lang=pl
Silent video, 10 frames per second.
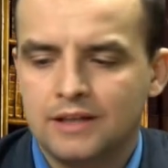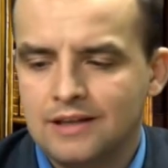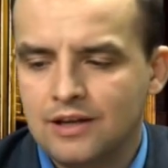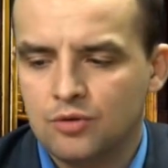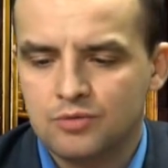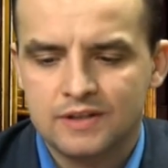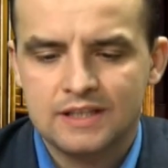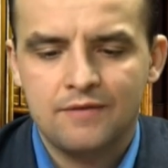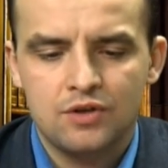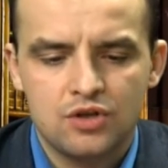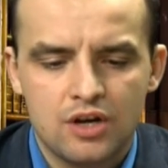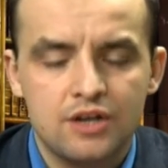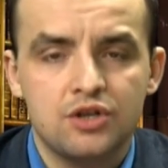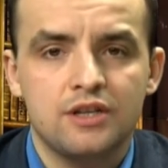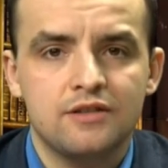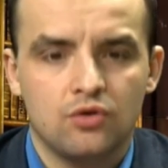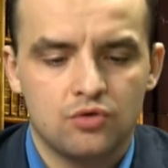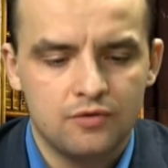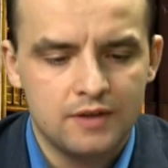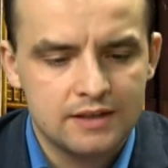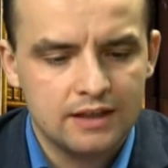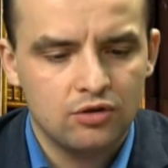tyle ją przedstawić, że raczej jest to oczywiste.